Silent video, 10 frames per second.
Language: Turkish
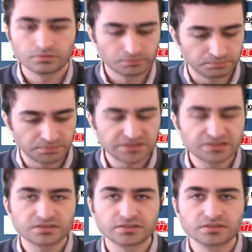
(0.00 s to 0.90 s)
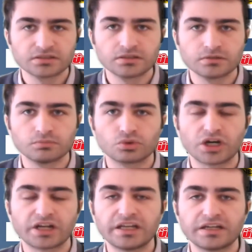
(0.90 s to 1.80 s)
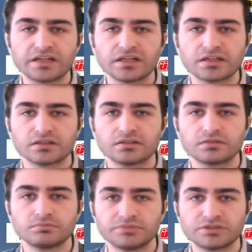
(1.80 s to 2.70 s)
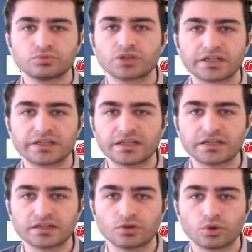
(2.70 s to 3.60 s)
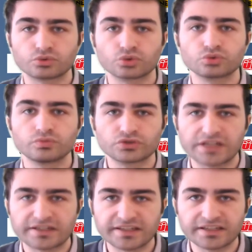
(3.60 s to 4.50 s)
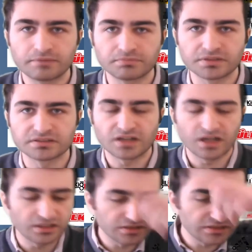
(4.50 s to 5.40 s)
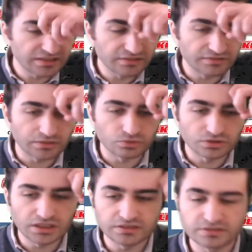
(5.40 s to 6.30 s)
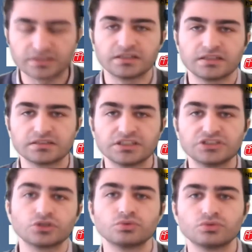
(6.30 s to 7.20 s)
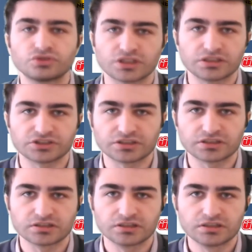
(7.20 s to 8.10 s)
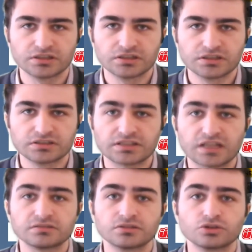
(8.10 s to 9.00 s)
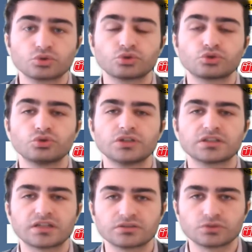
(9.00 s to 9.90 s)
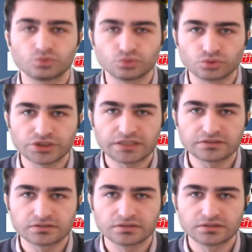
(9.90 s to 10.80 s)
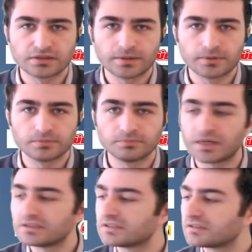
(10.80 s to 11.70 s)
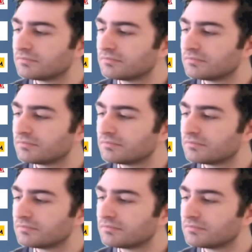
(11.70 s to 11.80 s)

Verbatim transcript: Biz bu kariyeri biz bu kariyeri oturduğumuz yerden yapmadık. Alın teri var burada Alın teri. Gece gündüz çalıştık. Sen kuş yatağında uyurken ben gittim